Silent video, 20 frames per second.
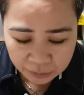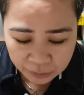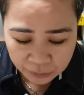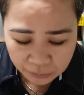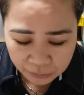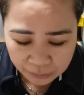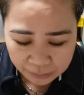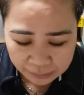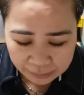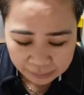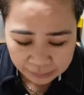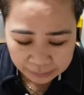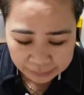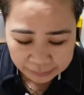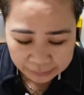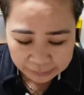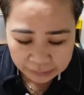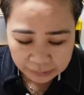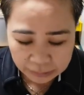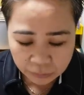So,
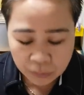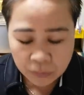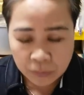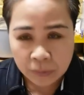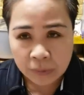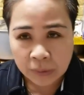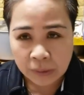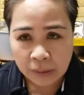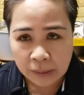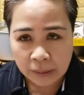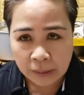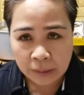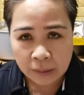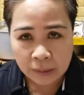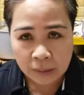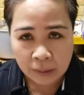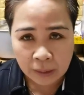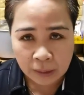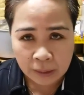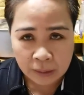uh, itong,
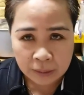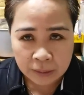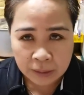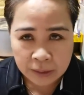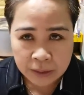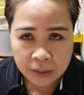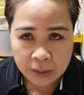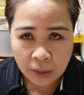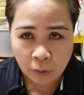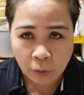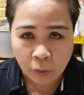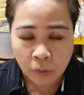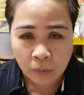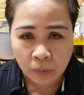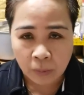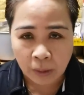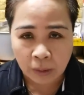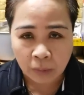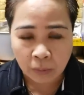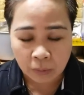uh, kasi
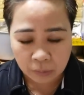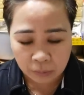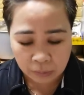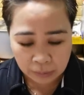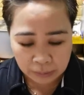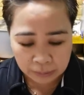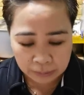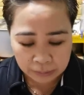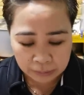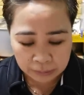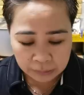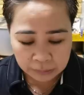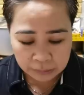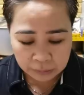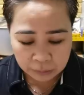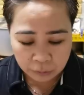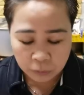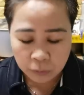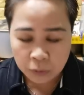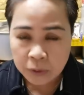ako, ako uh, ah, uh,
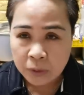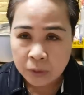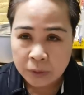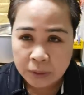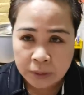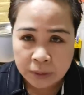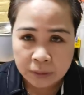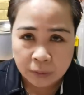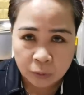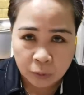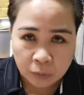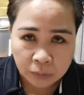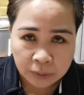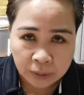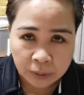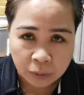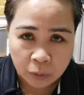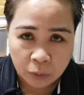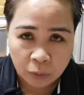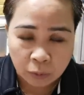nagkukonsentrate,
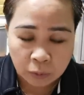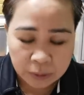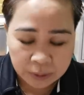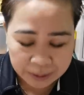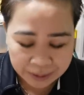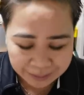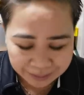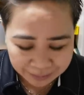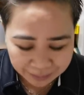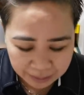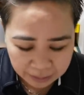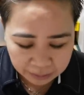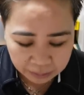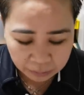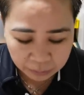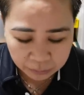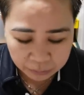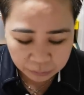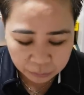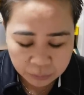nagkukonsentrate
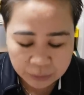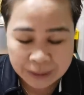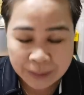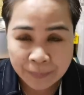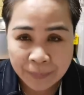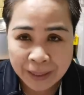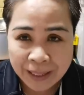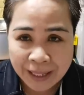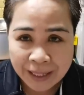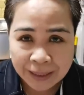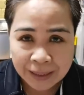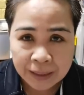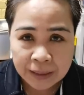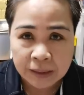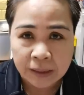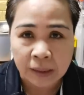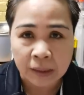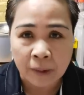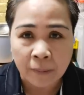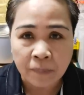ako doon sa
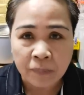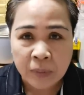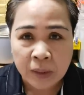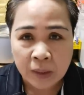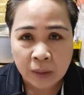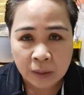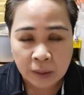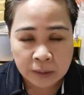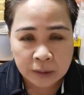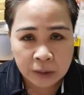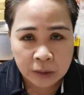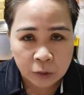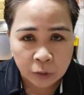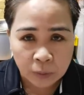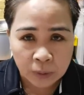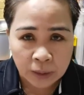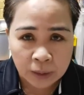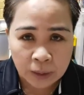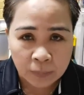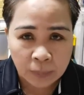pangalan niya, kasi
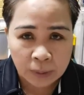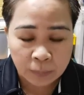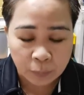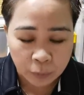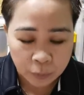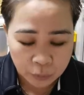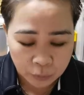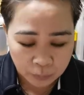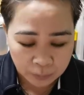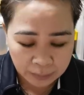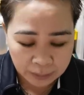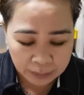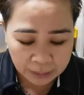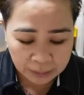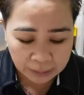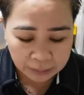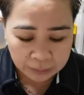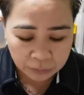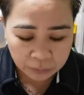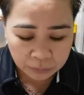yun lang naman po yung
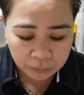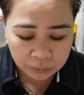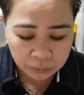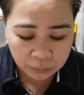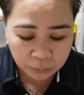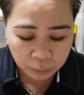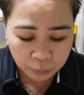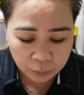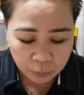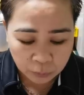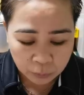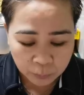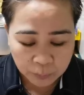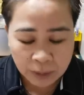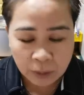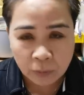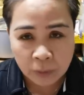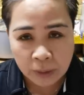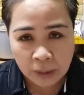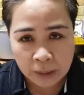mga, yun, yun po yung
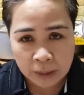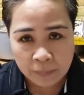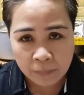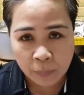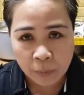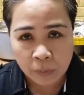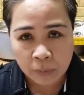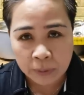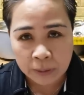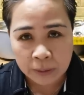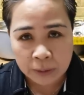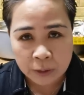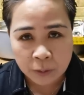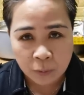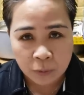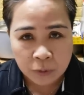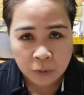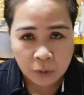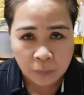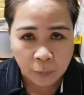pangunahin pong
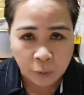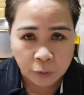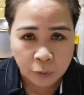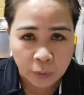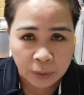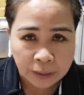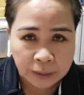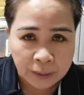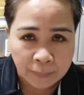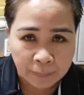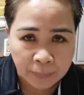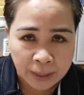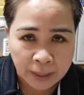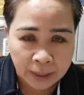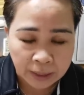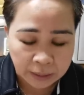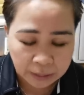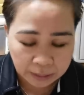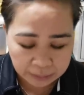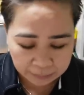in-expose ko po yung kanyang
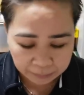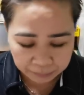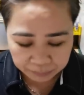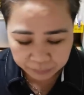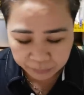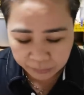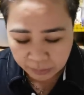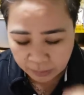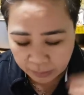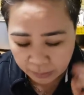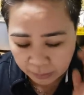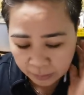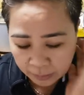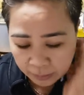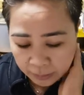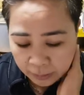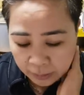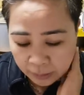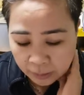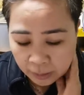pangalan
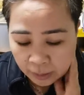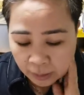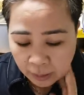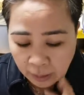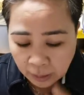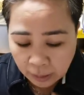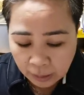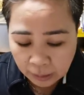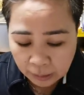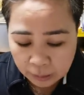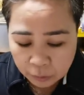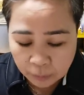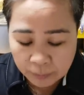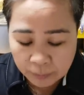uh,